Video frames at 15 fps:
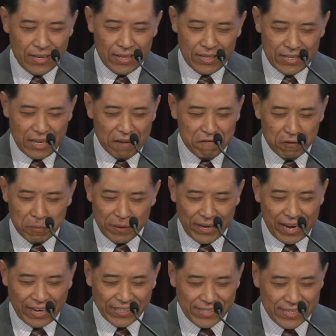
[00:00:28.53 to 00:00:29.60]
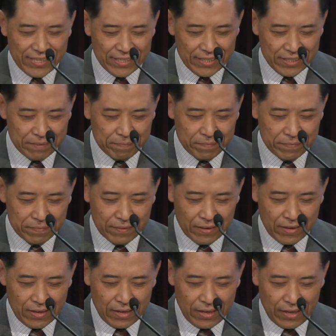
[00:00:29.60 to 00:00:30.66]
天父，我们感谢你。
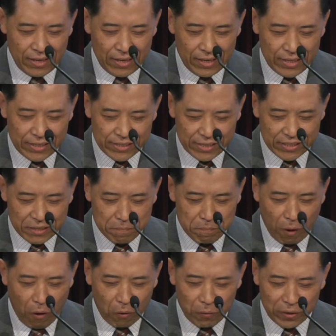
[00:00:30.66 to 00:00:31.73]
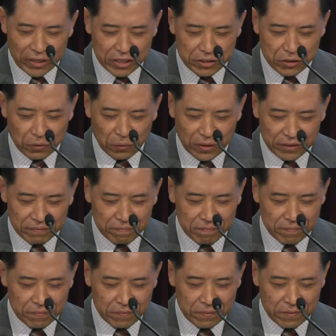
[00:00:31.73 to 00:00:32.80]
因着你宝贵的救恩，
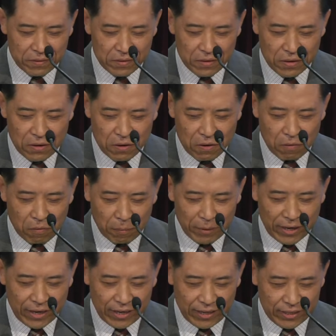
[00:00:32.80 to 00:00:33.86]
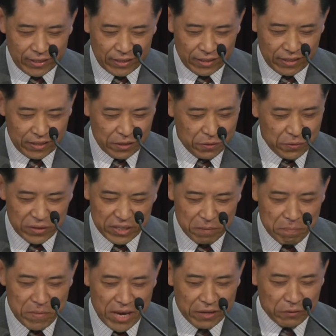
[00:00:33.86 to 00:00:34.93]
我们可以与你
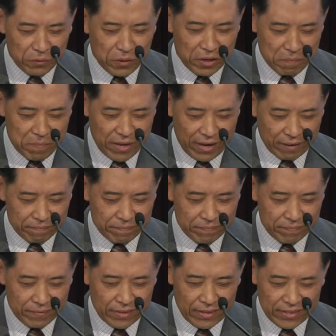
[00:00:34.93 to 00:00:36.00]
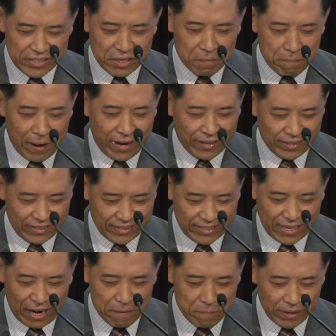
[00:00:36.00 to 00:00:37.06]
面对面，敬拜你、
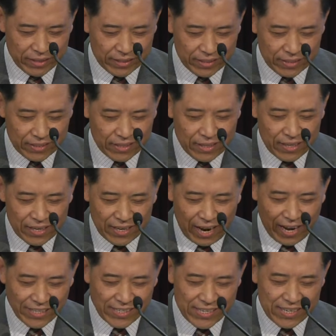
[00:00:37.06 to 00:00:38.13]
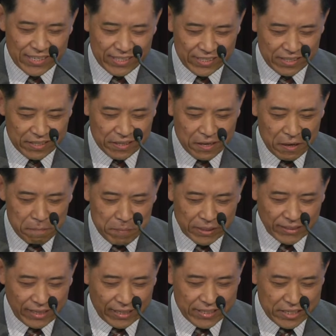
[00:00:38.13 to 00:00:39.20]
赞美你、感谢你，并
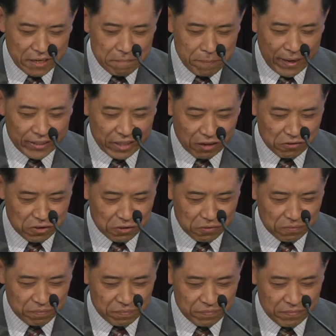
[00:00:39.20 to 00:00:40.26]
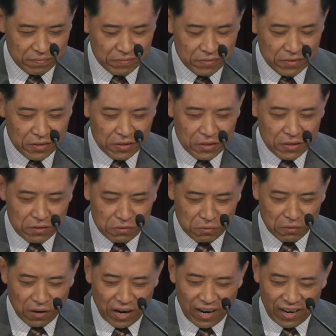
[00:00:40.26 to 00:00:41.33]
在敬拜当中，主
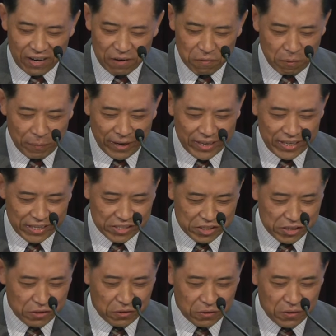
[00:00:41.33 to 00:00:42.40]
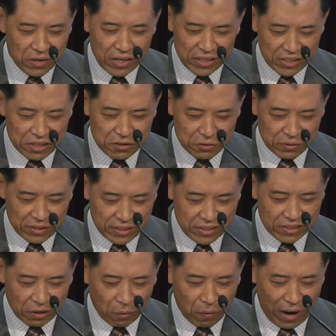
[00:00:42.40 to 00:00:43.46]
啊，我们领受你所赐
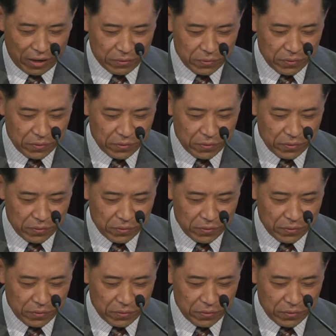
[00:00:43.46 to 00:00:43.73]
的话语。